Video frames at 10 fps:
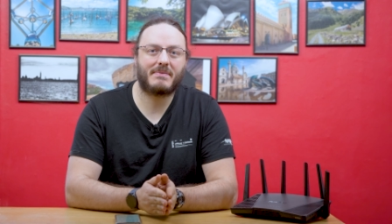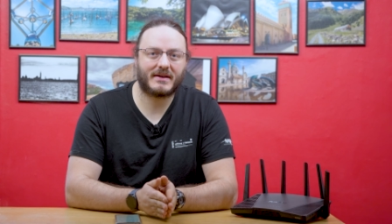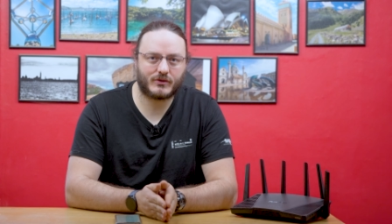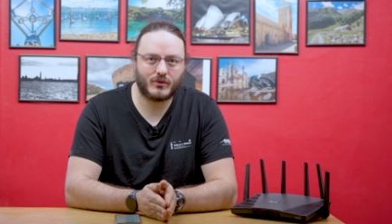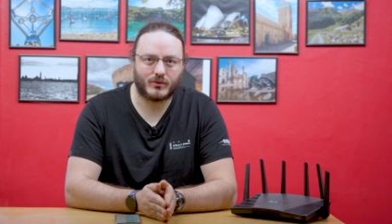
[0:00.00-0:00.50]

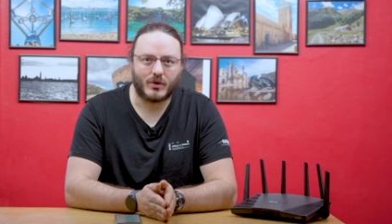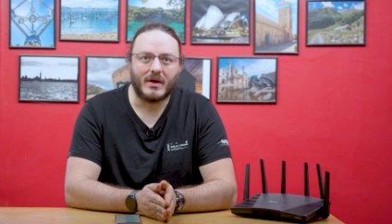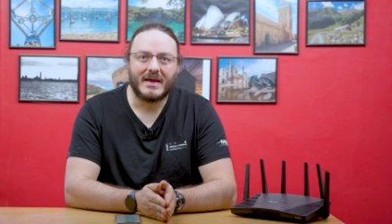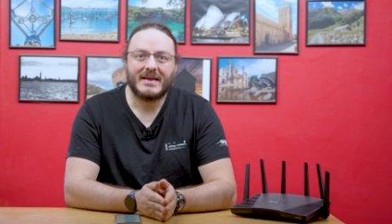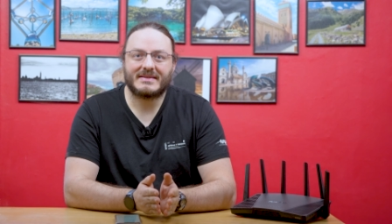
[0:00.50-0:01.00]
par
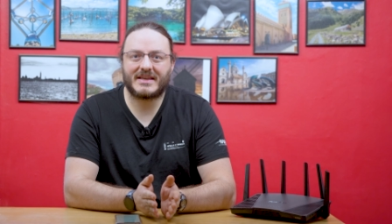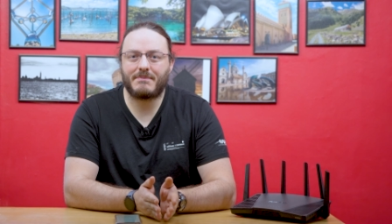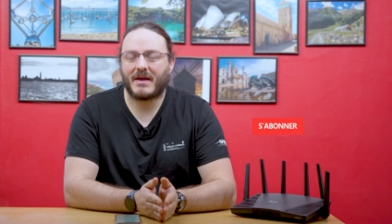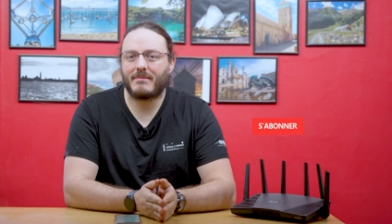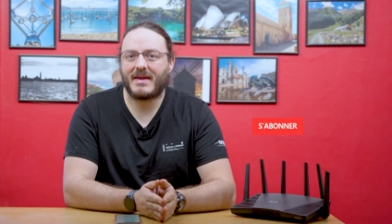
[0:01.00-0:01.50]
ce qui
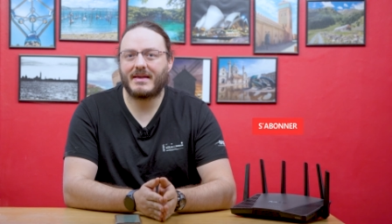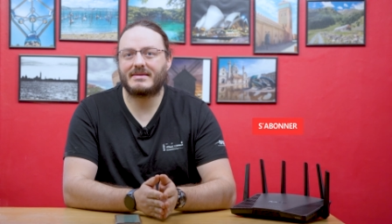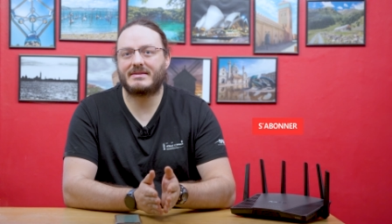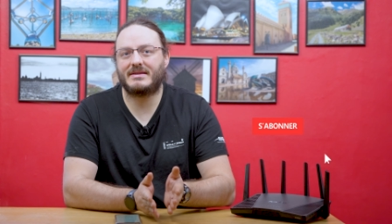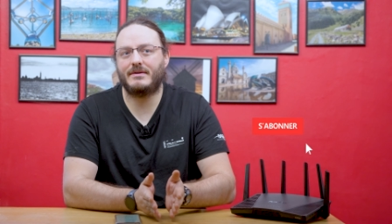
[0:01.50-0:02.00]
permet,
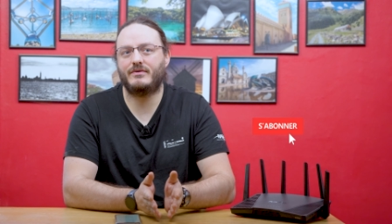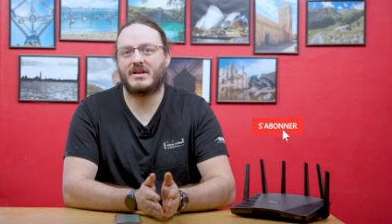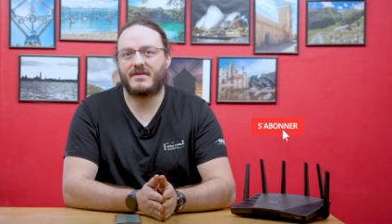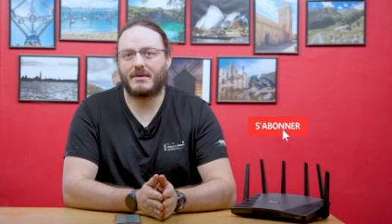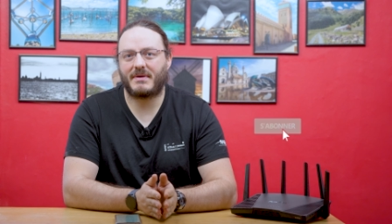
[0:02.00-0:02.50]
si vous
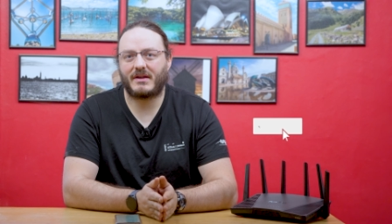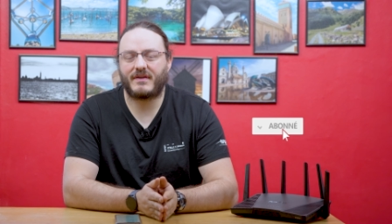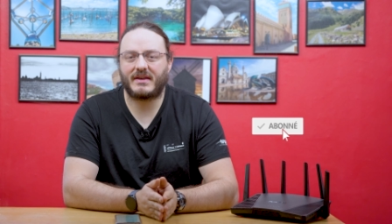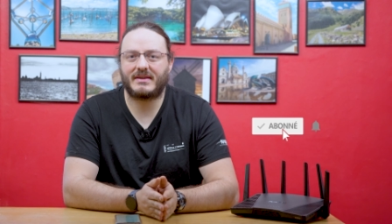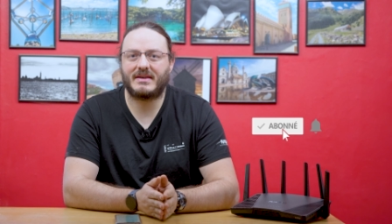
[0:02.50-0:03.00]
avez un
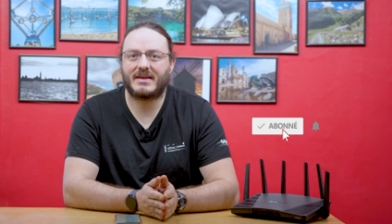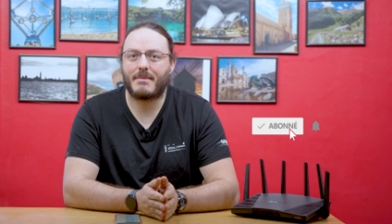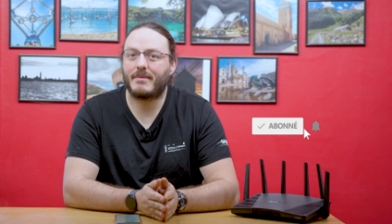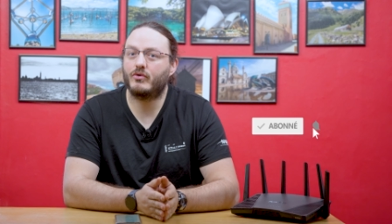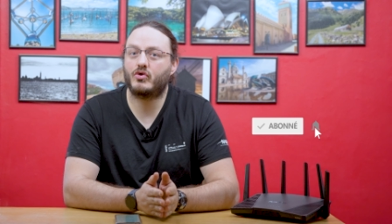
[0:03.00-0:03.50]
périphérique qui est
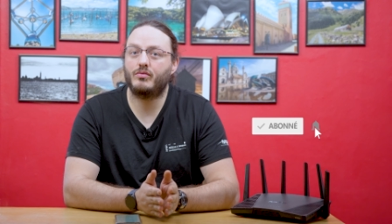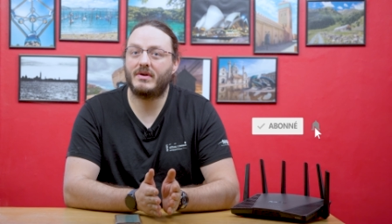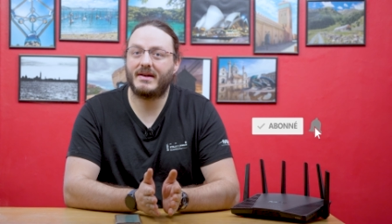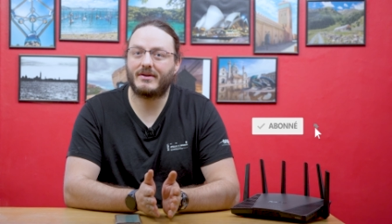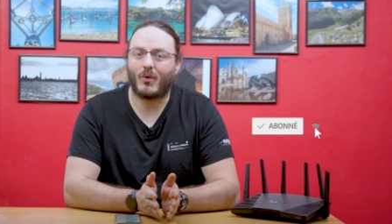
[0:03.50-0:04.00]
capable de
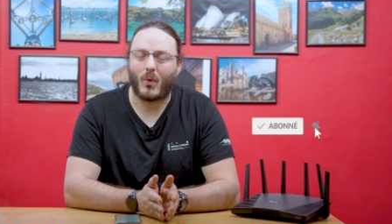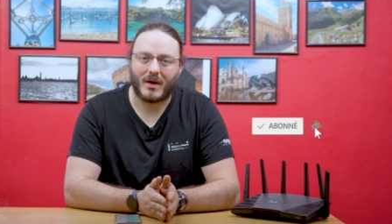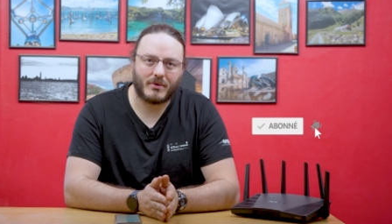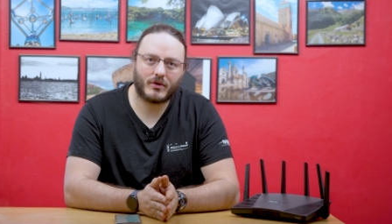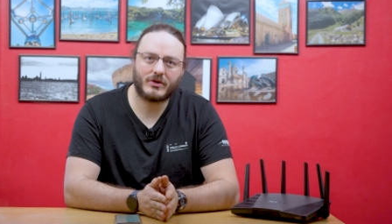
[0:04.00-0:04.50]
cumuler les
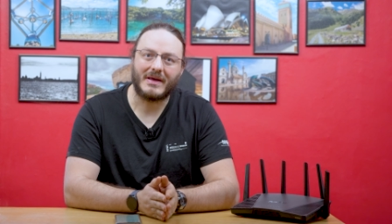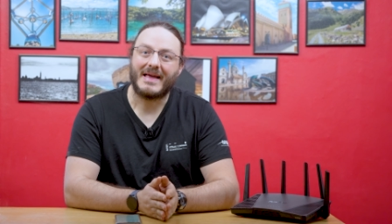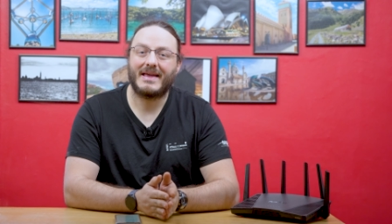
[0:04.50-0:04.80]
trois bandes,